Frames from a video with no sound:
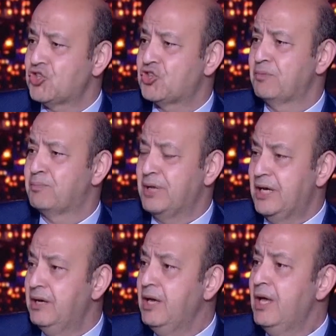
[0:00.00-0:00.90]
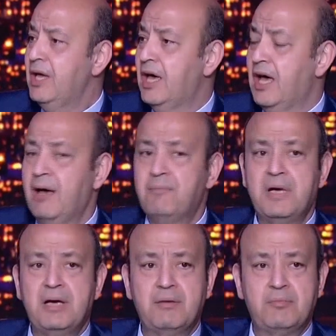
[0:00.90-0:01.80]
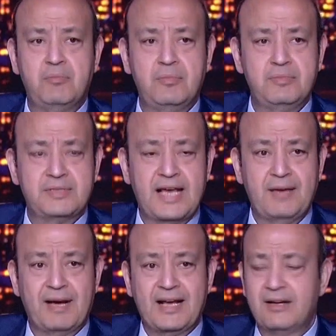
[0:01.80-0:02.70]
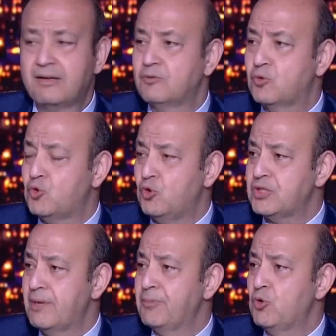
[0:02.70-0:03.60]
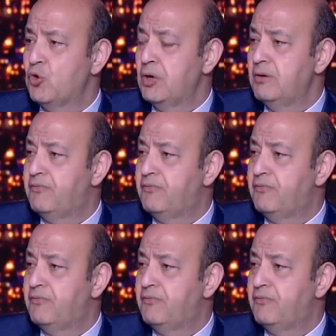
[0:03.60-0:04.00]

الطبي آه، آه، زي ما كان دكتور حسام بيقول